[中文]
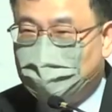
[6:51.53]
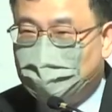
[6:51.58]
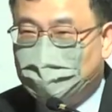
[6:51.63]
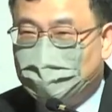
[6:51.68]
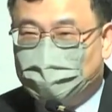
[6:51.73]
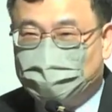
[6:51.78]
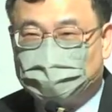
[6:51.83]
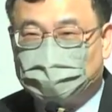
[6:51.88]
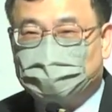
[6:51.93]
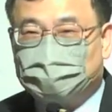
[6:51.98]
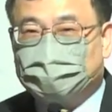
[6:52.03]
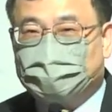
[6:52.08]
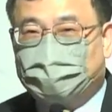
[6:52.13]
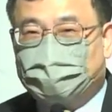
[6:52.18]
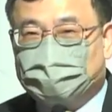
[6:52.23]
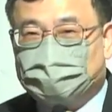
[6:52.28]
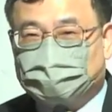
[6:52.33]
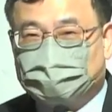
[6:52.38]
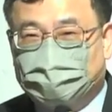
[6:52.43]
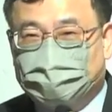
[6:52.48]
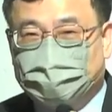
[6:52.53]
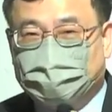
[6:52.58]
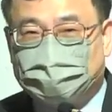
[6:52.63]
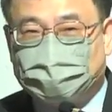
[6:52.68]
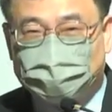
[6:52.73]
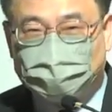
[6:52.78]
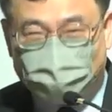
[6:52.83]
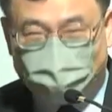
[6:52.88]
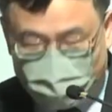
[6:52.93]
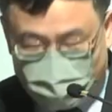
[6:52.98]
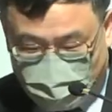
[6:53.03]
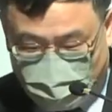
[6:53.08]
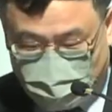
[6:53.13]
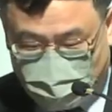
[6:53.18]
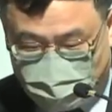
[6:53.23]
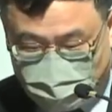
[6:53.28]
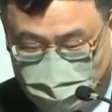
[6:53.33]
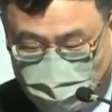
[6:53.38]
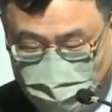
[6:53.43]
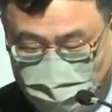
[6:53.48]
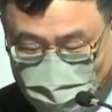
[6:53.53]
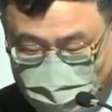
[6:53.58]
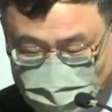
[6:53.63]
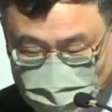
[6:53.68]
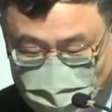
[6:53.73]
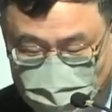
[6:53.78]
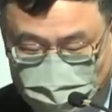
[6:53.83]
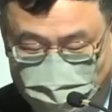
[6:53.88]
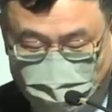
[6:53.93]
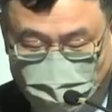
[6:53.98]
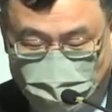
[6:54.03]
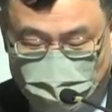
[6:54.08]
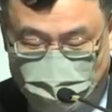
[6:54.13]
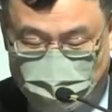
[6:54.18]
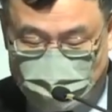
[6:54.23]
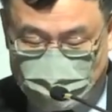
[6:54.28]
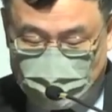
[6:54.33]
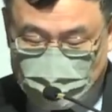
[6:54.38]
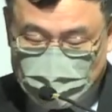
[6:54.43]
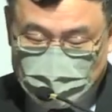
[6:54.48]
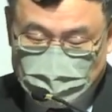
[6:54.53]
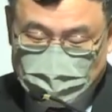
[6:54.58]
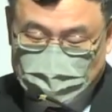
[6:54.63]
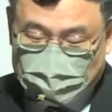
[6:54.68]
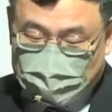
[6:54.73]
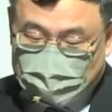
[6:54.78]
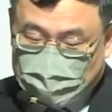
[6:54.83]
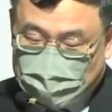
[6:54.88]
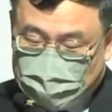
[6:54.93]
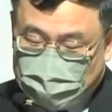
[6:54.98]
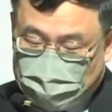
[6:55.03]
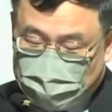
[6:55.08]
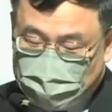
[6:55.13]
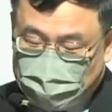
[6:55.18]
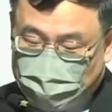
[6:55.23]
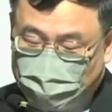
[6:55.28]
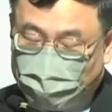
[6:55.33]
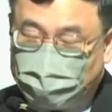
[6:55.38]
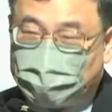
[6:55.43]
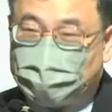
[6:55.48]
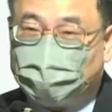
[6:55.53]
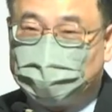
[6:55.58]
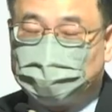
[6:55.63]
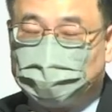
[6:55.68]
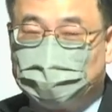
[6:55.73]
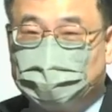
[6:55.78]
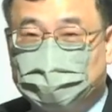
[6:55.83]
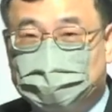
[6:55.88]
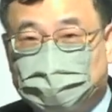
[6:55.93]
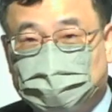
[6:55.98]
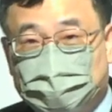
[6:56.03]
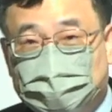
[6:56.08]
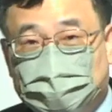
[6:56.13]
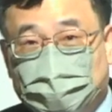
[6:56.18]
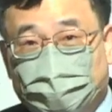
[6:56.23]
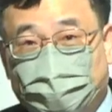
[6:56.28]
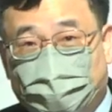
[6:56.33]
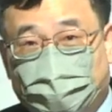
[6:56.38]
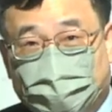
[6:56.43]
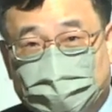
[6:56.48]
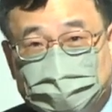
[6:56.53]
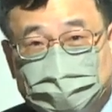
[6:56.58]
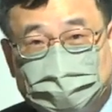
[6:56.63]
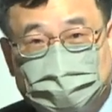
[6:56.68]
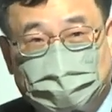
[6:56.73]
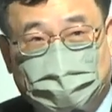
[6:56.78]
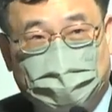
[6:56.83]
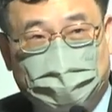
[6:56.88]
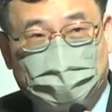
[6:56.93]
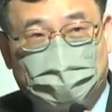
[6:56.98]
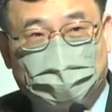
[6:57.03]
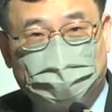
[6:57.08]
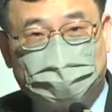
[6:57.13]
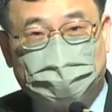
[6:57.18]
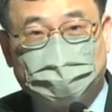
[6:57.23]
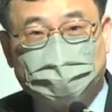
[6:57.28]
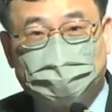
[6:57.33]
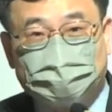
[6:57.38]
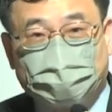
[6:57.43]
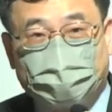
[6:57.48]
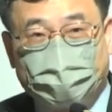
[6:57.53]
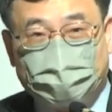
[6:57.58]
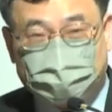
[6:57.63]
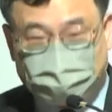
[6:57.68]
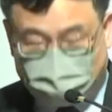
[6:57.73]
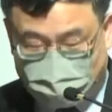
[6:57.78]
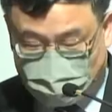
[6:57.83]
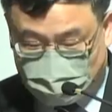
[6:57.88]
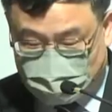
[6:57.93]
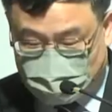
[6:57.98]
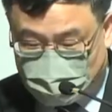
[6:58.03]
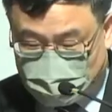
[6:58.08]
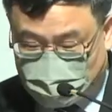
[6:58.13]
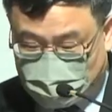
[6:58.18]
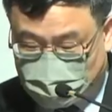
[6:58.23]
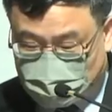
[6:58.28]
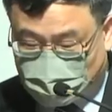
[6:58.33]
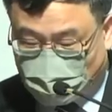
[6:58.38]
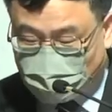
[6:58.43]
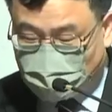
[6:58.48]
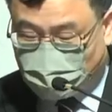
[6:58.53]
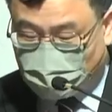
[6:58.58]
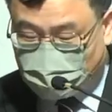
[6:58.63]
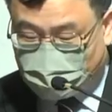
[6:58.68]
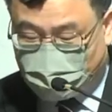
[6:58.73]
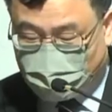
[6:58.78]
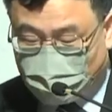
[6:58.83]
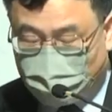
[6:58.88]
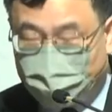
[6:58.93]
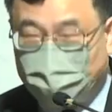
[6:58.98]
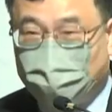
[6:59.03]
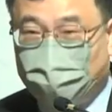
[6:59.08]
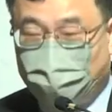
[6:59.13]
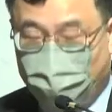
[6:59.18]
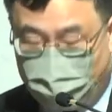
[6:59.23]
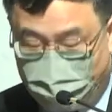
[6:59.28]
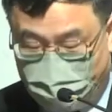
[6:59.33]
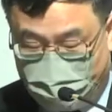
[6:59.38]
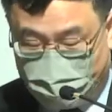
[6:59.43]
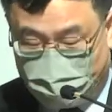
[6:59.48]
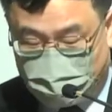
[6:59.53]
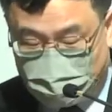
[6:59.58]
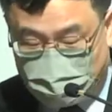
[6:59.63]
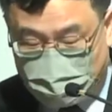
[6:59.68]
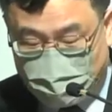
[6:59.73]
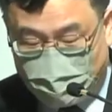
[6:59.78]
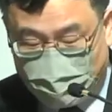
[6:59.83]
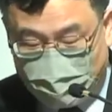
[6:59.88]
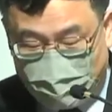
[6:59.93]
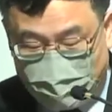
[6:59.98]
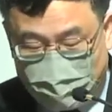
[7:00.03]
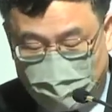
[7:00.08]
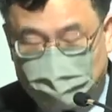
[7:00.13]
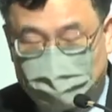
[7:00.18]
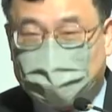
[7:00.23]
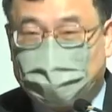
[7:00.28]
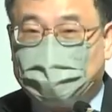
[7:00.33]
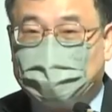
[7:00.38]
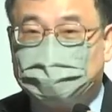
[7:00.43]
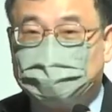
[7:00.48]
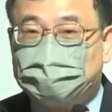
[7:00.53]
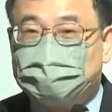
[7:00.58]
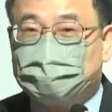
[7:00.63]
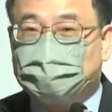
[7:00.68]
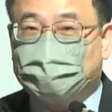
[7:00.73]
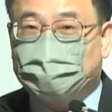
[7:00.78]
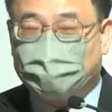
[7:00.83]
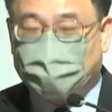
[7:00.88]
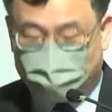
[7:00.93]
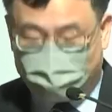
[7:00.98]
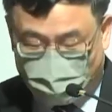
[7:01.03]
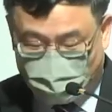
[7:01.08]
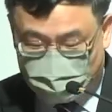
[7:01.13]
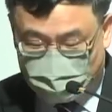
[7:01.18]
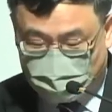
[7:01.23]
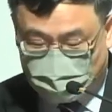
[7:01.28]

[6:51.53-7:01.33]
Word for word: 我说不对，只能延长寿命，不能永生，对吧？因为构成我们身体的原子啊，甚至太阳系。都有一天会被毁灭，它这个就没法否认